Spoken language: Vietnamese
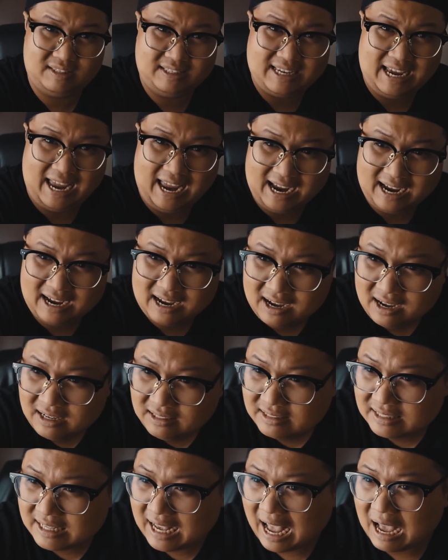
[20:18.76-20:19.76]
tràn
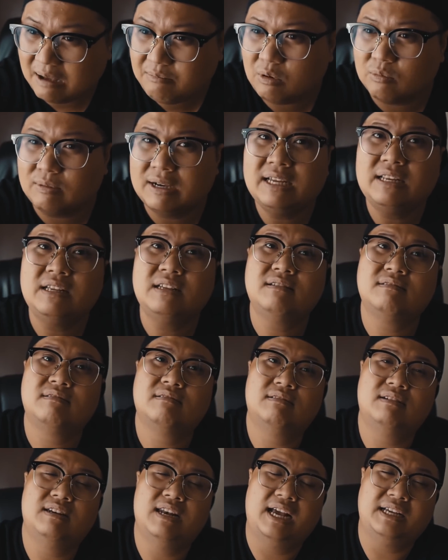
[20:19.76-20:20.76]
hết cả một cái
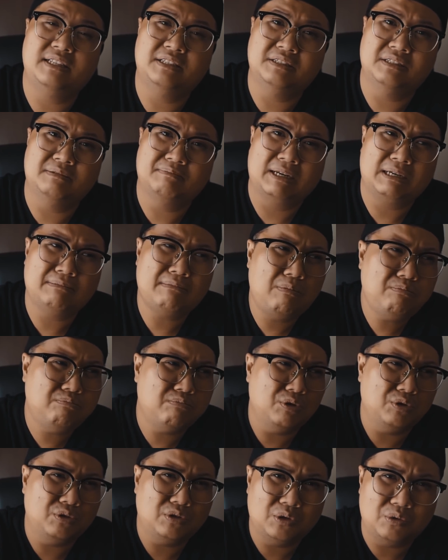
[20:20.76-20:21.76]
lề đường mà nó bốc
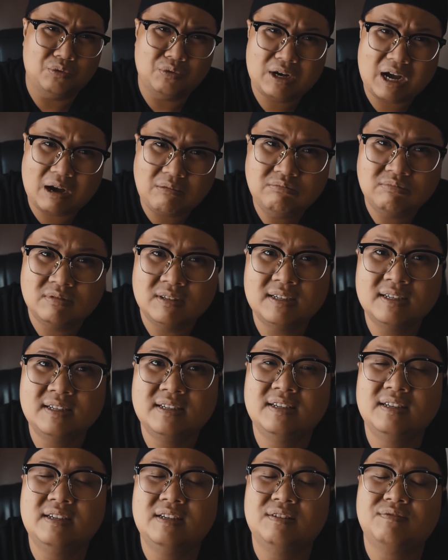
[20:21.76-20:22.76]
mùi rượu không
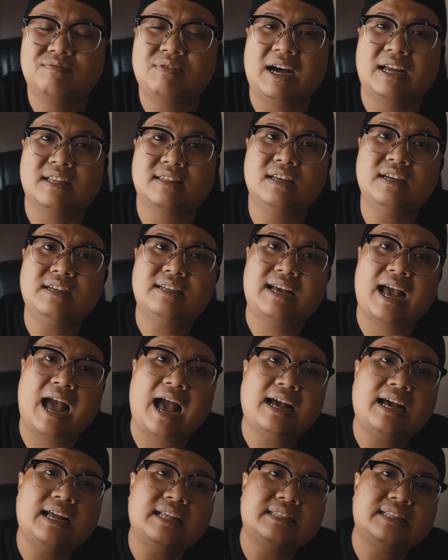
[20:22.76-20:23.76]
và tất
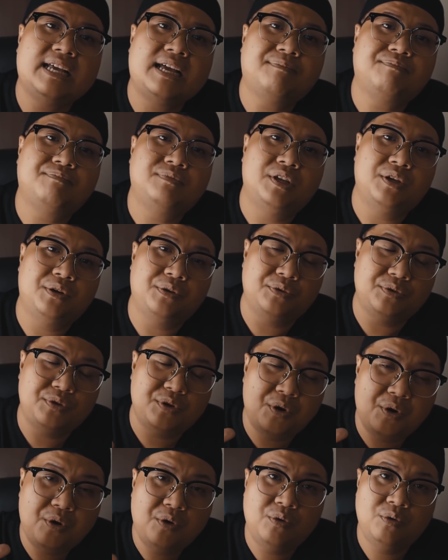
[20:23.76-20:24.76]
cả các anh em đều
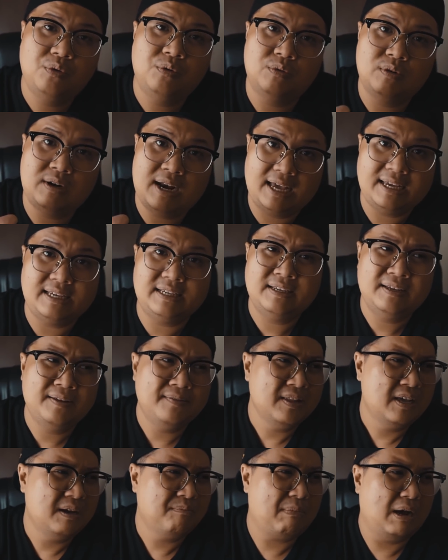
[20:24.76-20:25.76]
vô lại
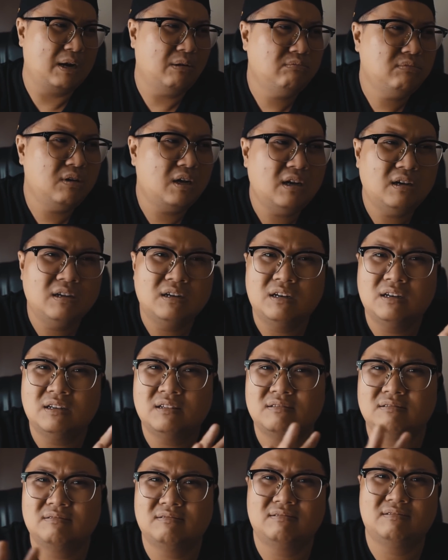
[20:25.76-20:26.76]
mà lúc đó
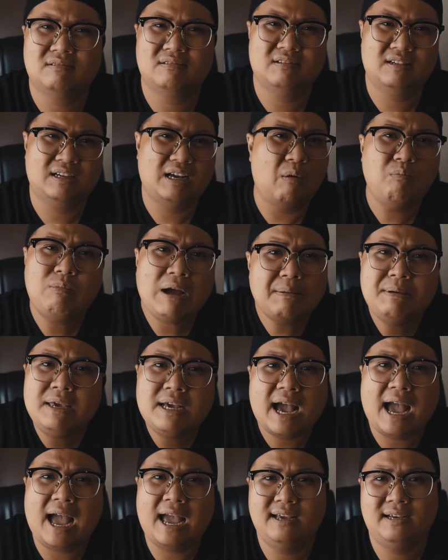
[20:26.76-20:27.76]
không ai
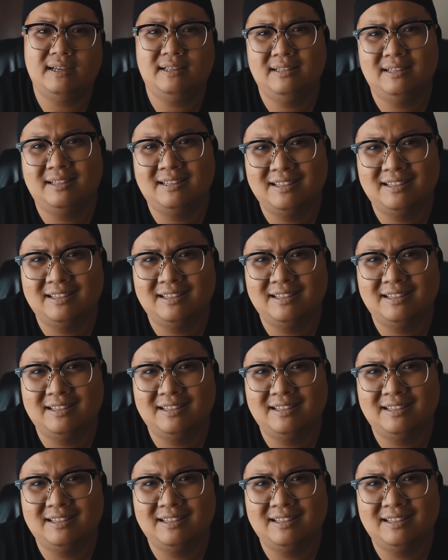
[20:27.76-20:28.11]
biết ai hết